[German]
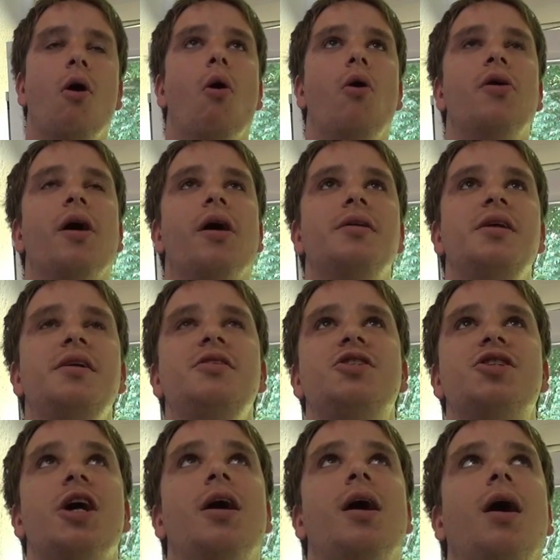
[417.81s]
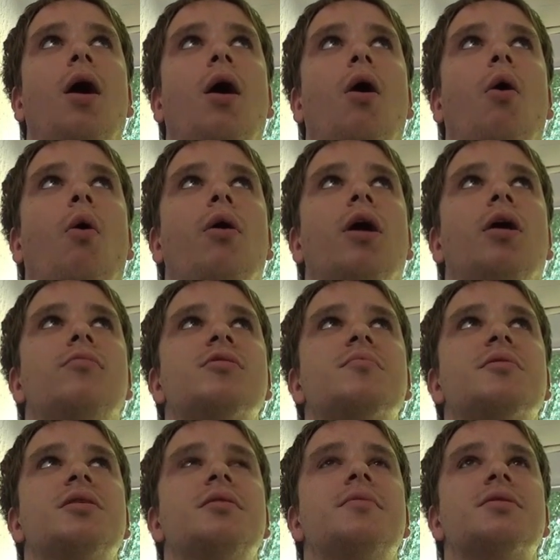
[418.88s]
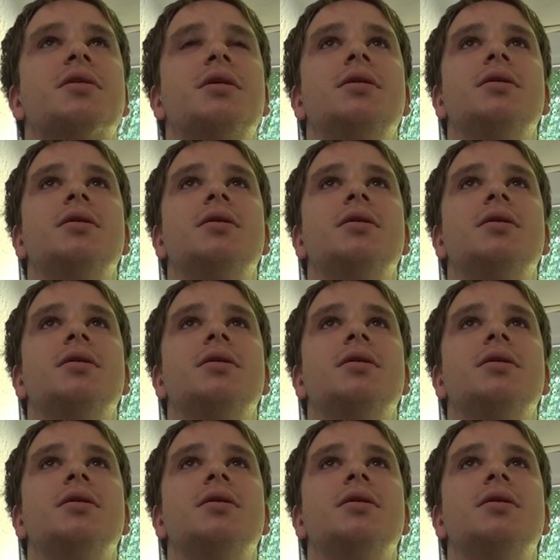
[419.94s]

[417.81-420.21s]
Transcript: Oder Ninja oder was weiß ich was.